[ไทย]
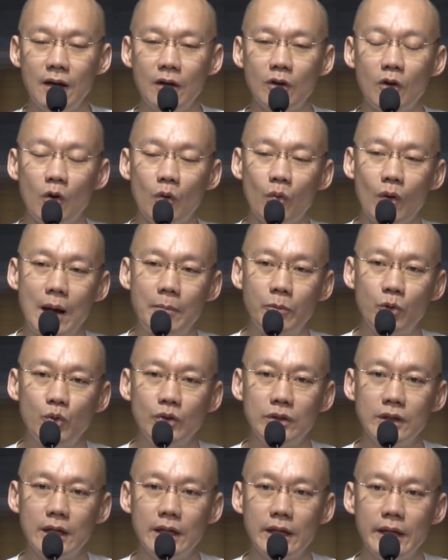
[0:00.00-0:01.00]
เรื่องของความ
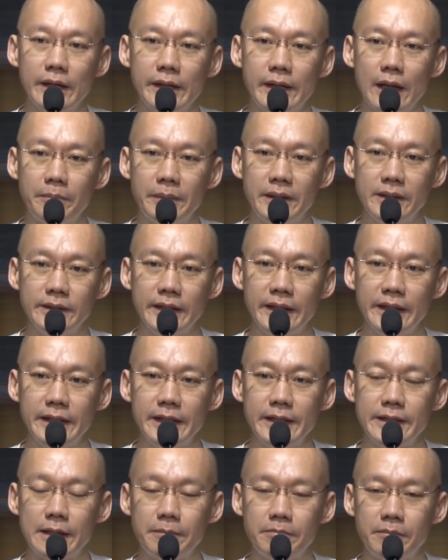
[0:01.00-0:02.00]
คุ้นเคยเนี่ยเป็นสิ่ง
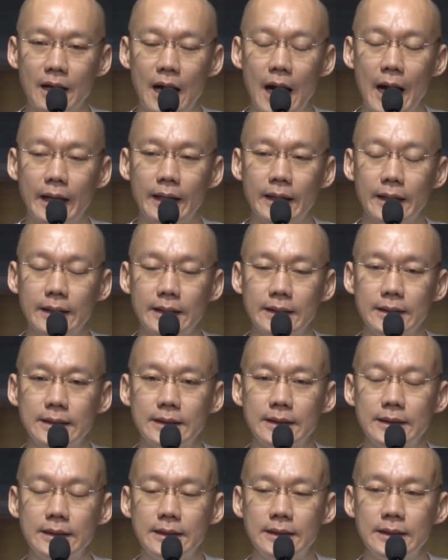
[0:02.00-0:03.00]
ที่สำคัญ
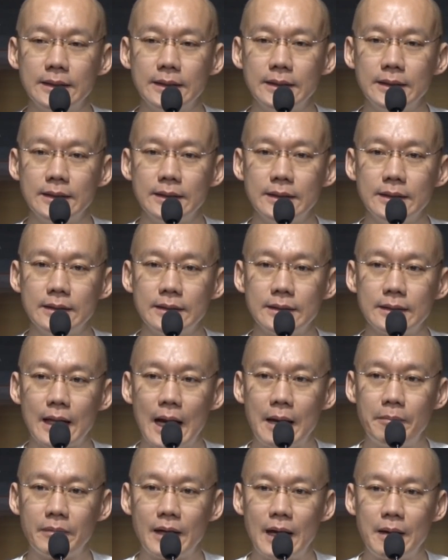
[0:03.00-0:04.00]

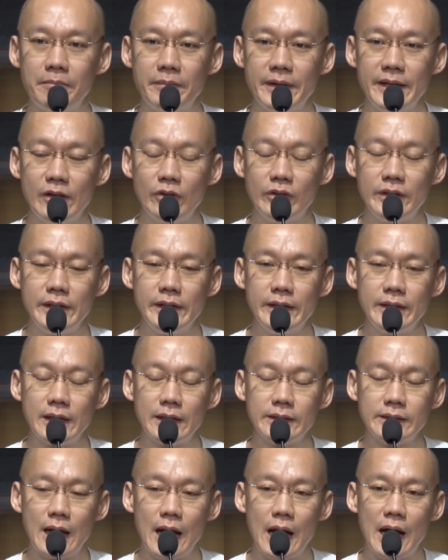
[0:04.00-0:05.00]
คำคำเดียวที่
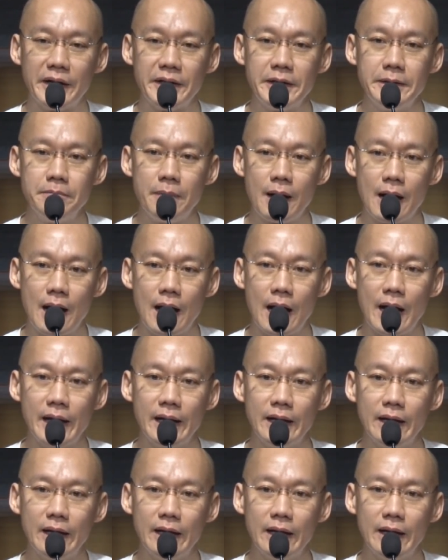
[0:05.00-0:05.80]
ถ้าจะอธิบา